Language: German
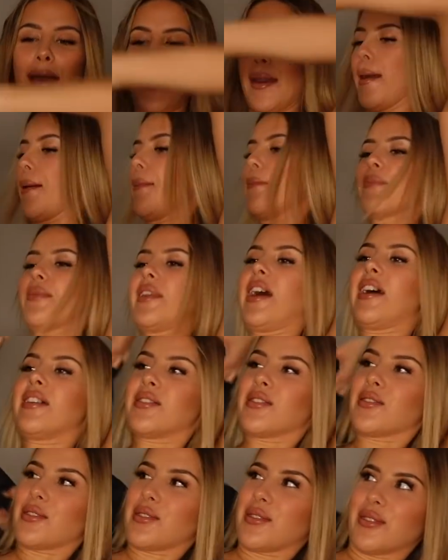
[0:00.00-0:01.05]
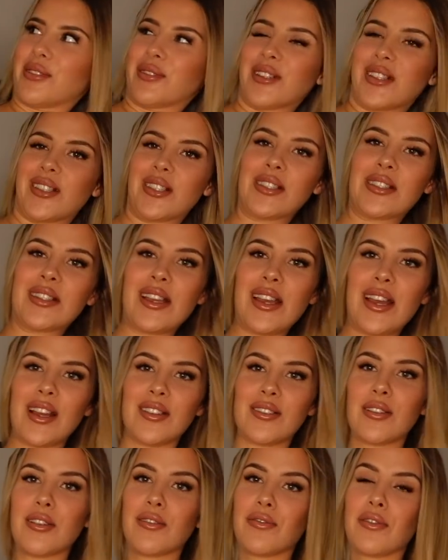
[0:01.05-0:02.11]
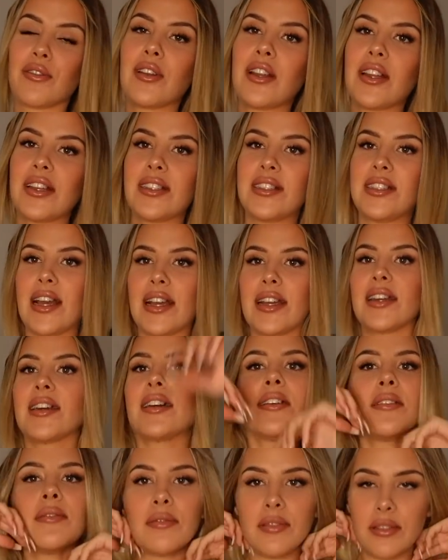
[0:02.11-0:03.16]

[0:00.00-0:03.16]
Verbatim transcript: Ähm, also es ist eher so eine Frühlingsjacke